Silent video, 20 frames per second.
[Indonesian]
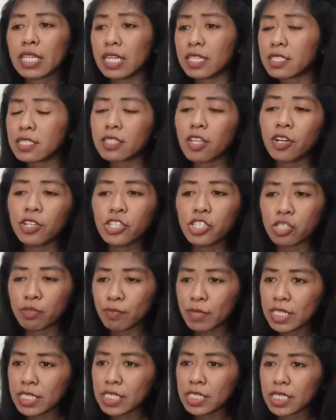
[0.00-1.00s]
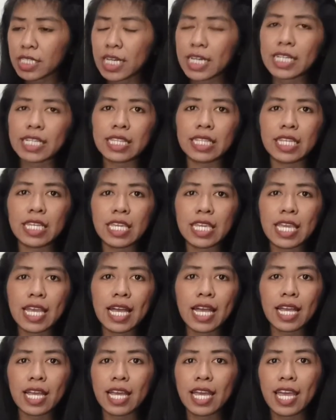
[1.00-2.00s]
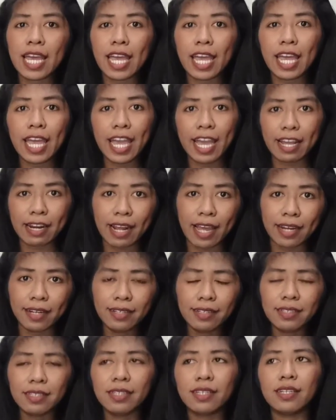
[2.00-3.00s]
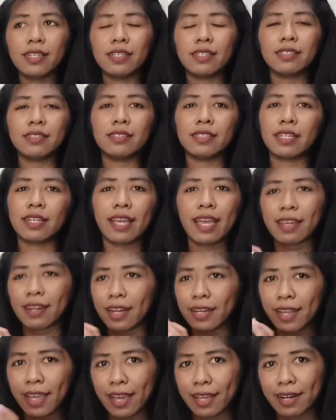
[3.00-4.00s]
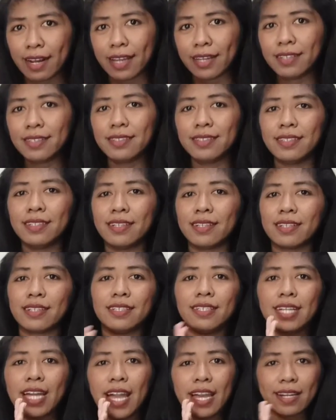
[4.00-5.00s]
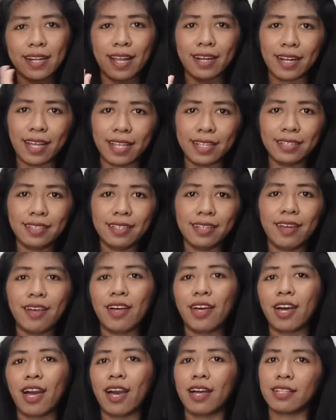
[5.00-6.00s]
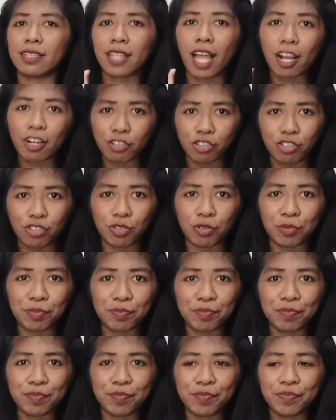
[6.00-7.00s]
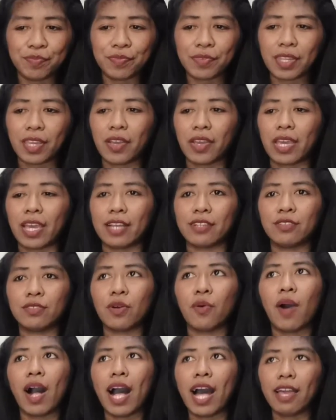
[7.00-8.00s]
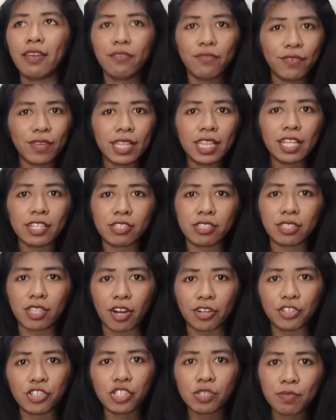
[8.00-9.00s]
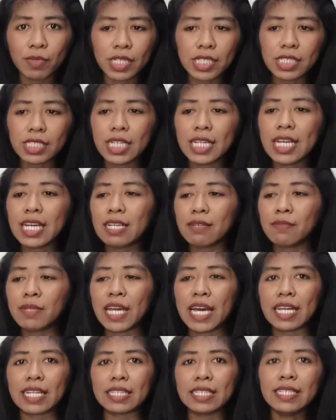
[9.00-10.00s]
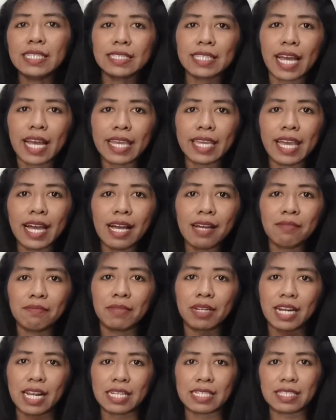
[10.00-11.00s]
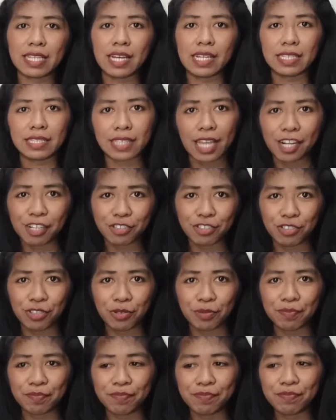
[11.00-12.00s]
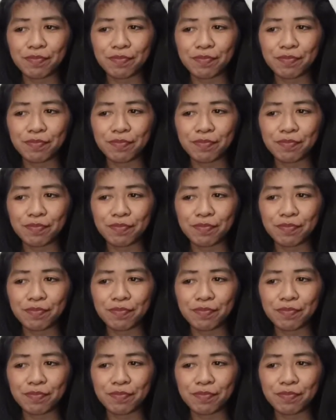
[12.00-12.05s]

Astonishment artinya heran, terheran-heran, keheranan, takjub. Oke, okay, so I feel astonishment berarti saya merasa takjub.